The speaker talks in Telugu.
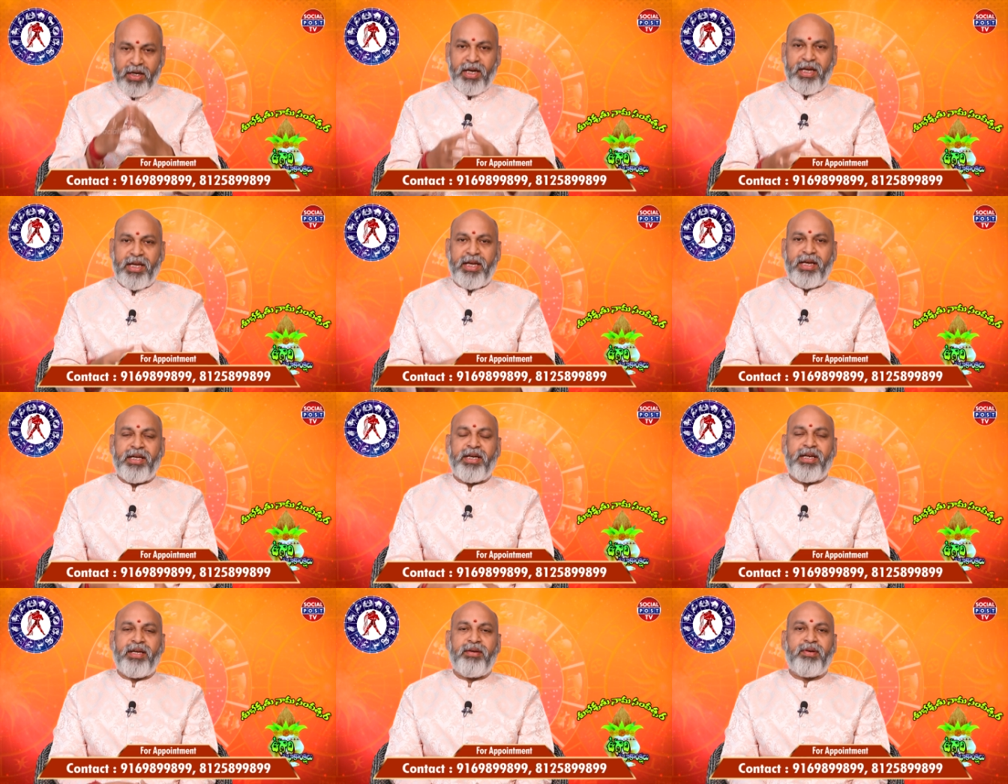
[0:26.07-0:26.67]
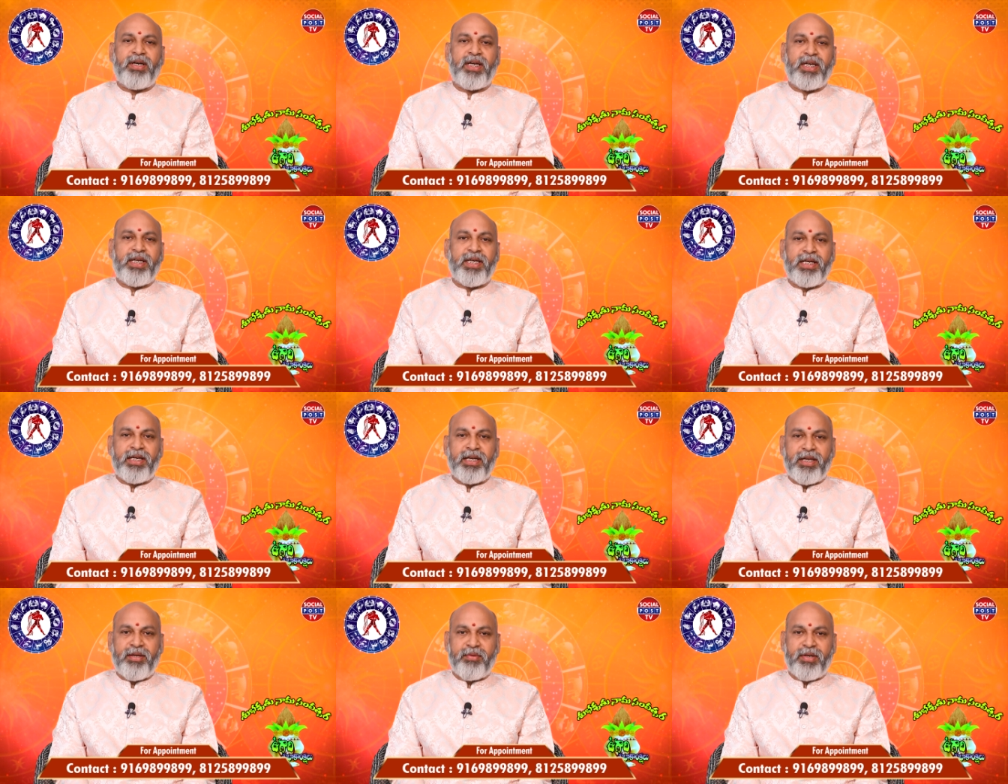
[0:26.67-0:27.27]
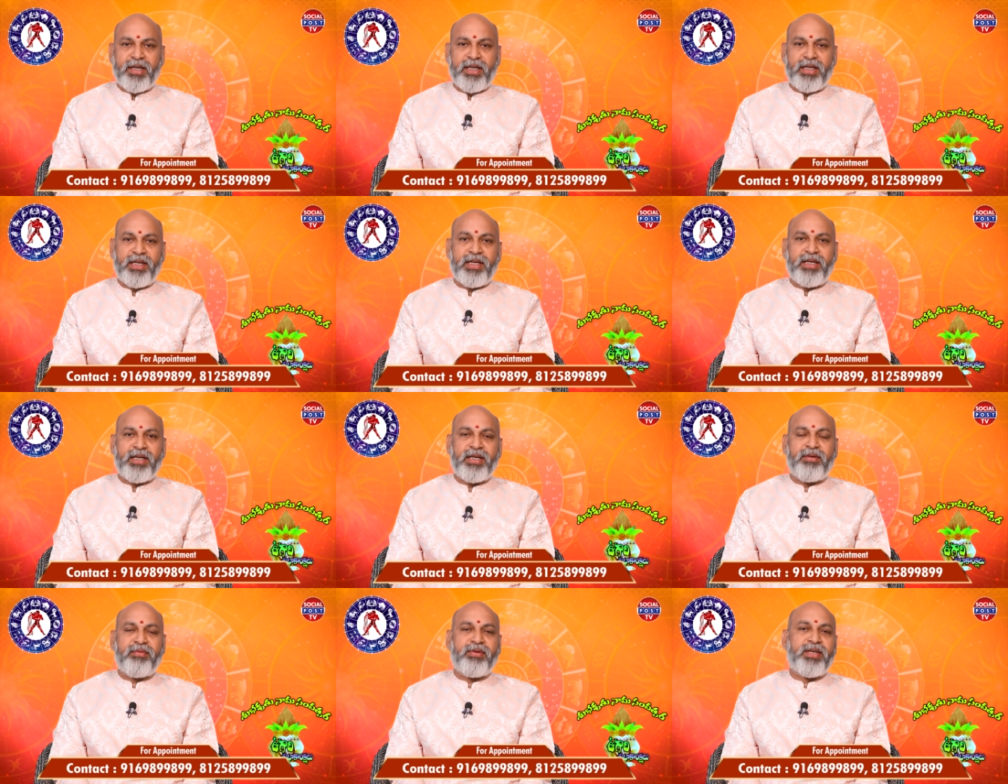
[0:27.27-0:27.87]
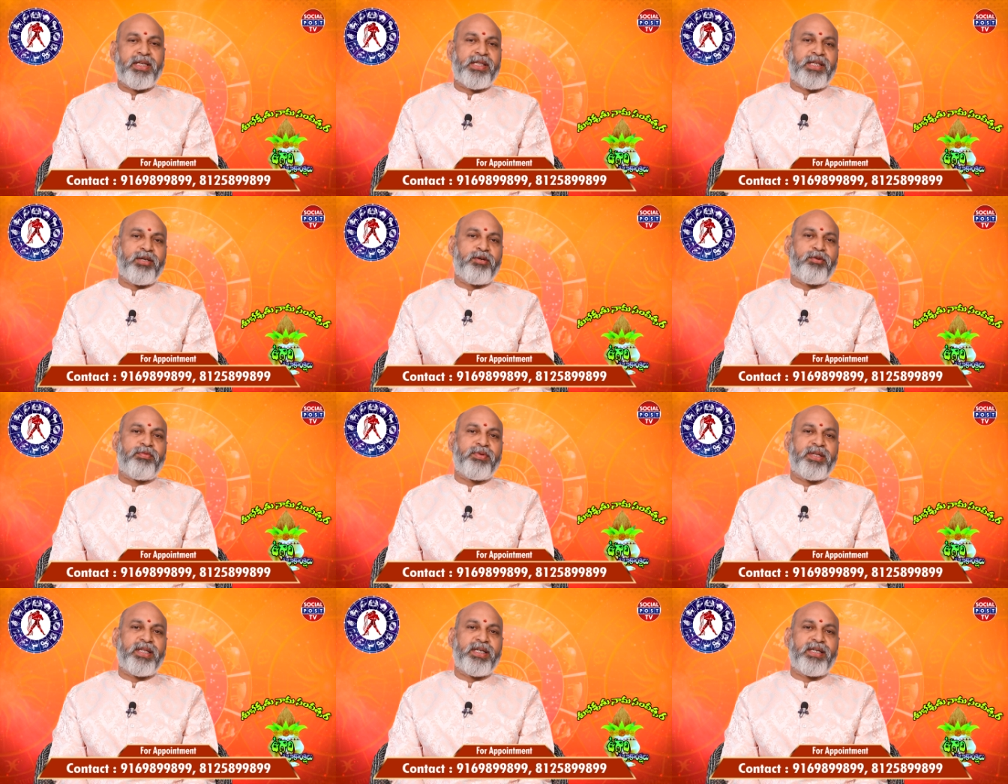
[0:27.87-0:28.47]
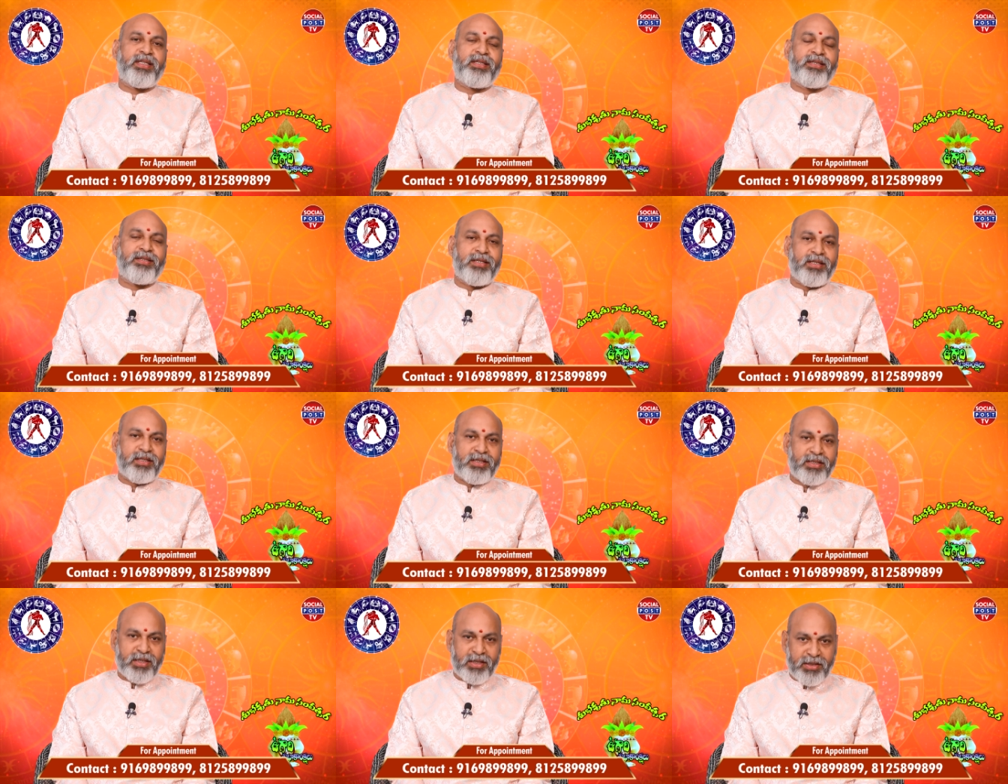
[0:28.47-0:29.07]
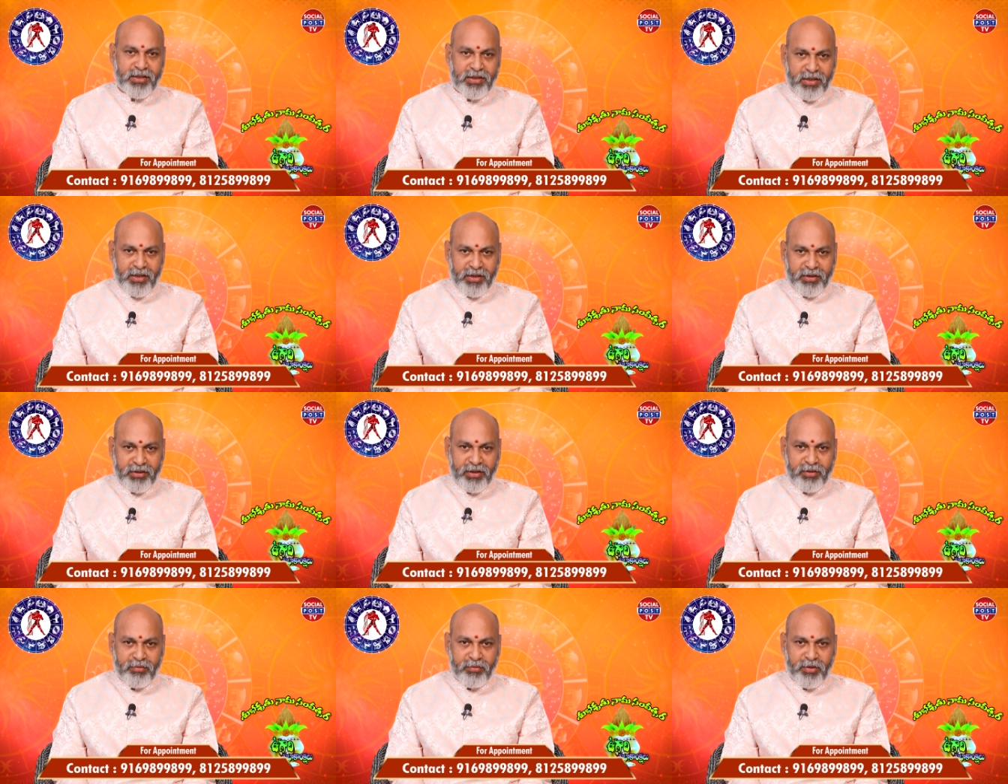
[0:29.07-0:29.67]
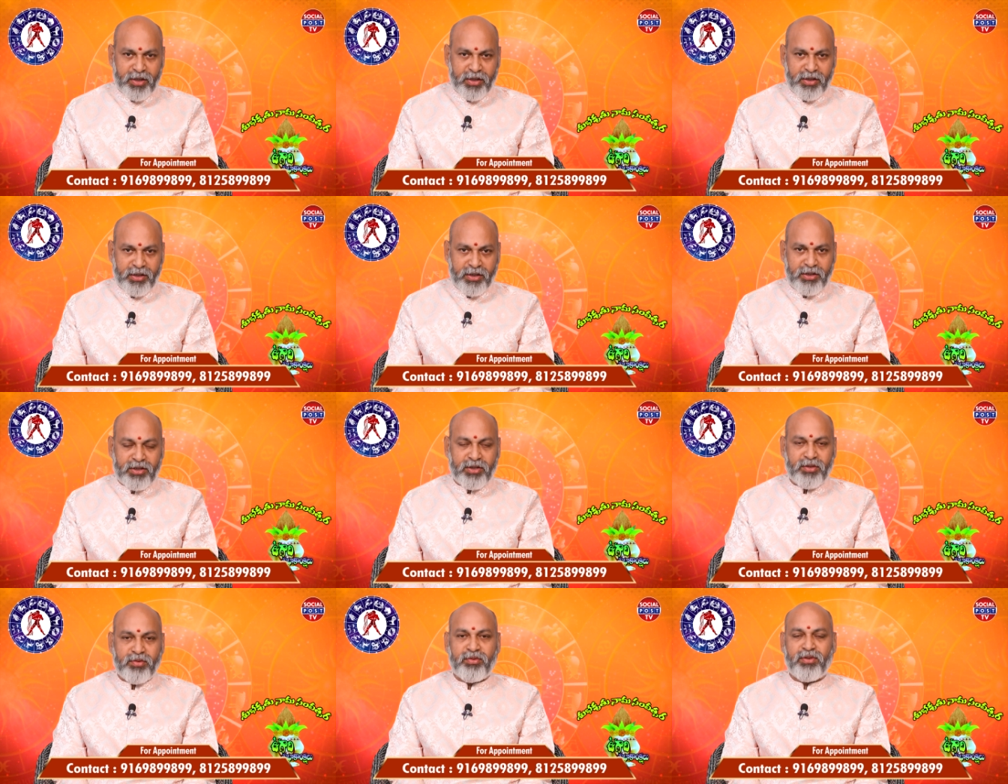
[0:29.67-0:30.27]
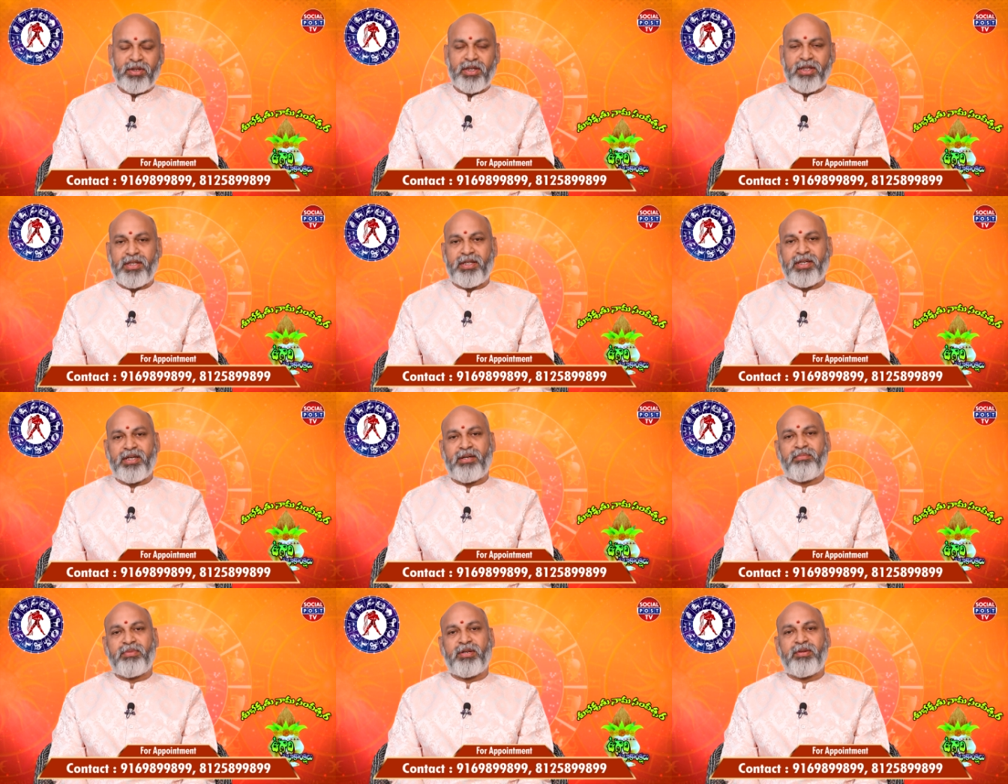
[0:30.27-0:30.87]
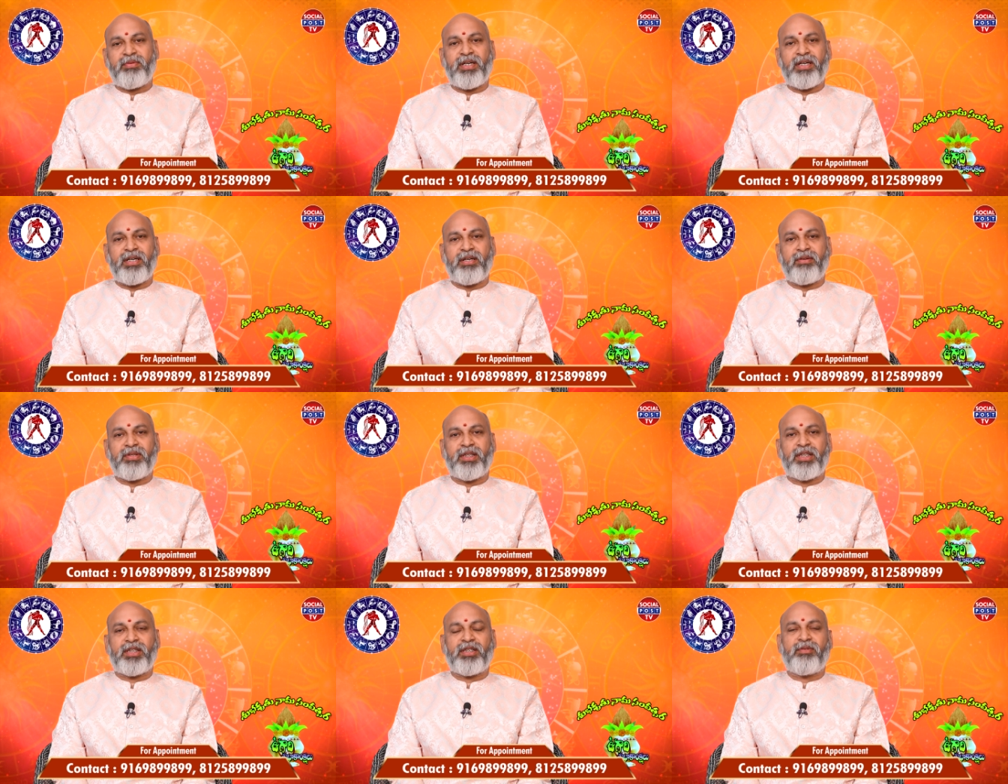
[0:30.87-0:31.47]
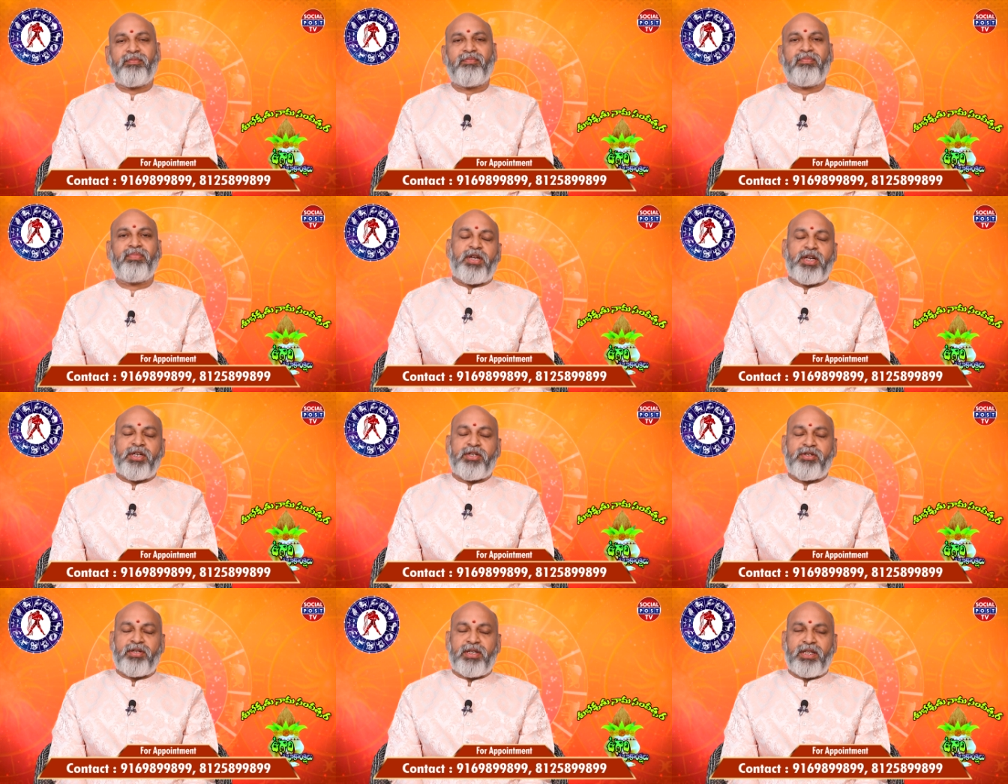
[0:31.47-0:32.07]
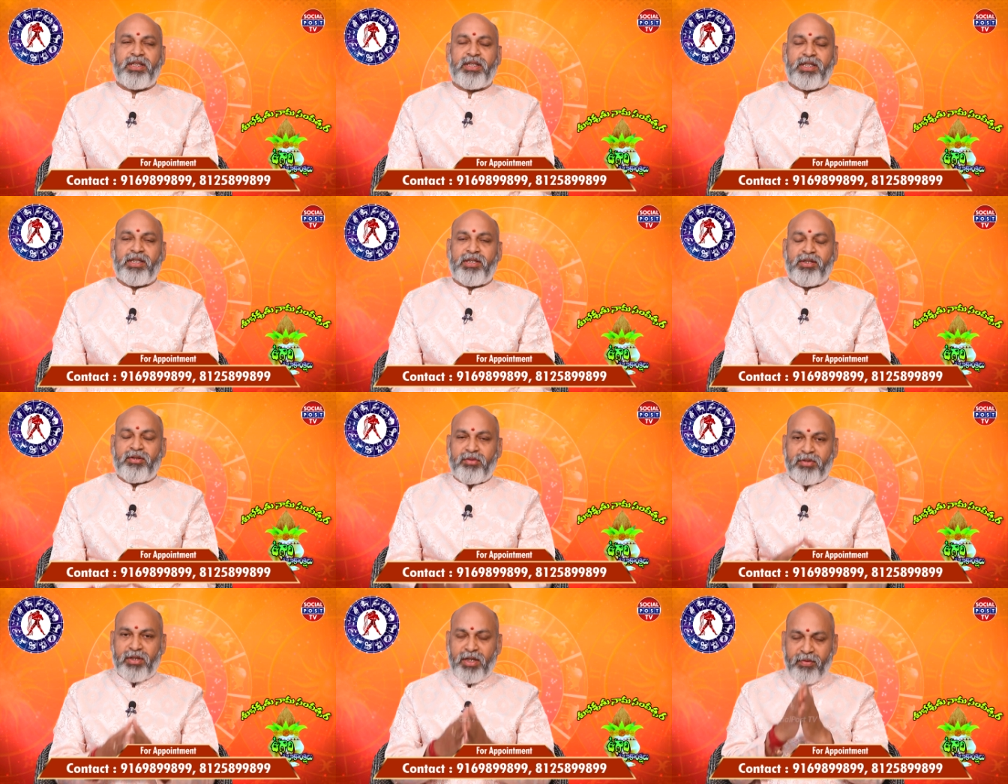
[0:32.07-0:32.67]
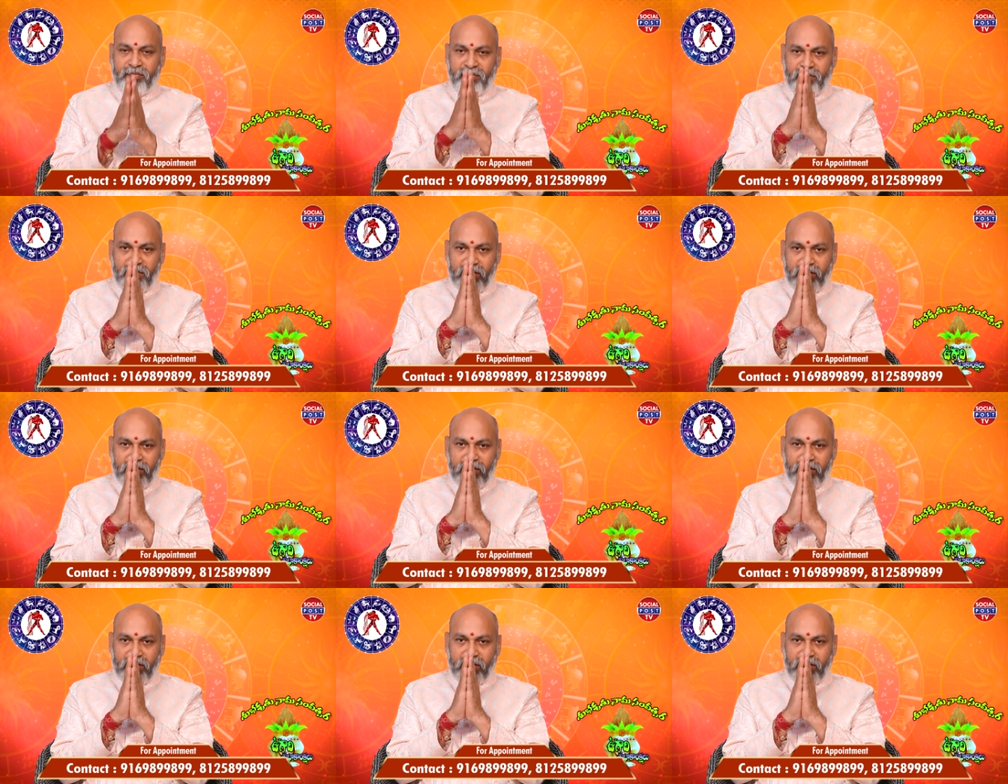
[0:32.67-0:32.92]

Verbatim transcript: హయగ్రీవ హయగ్రీవ హయగ్రీవేతియో వదేత్తస్య నిస్సరతే వాణి కన్యా ప్రవాహవత్ ప్రేక్షకులందరికీ కూడా